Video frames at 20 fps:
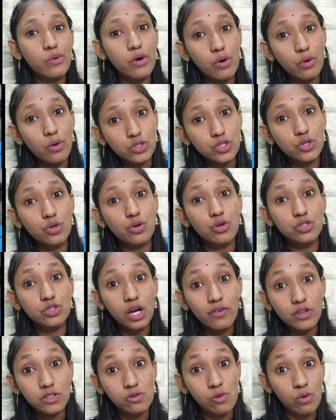அவங்க கொஞ்சம்
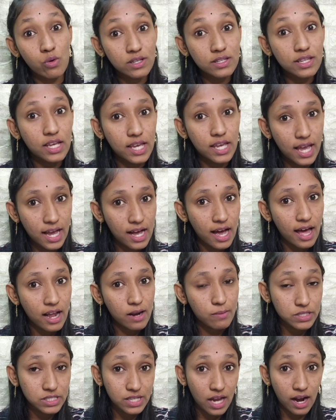கொஞ்சம் அவர் சொல்கிறத கேட்க
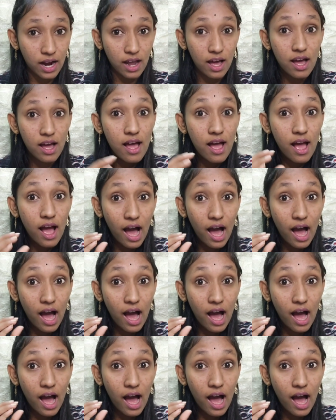ஆரம்பிச்சிட்டாங்கன்னா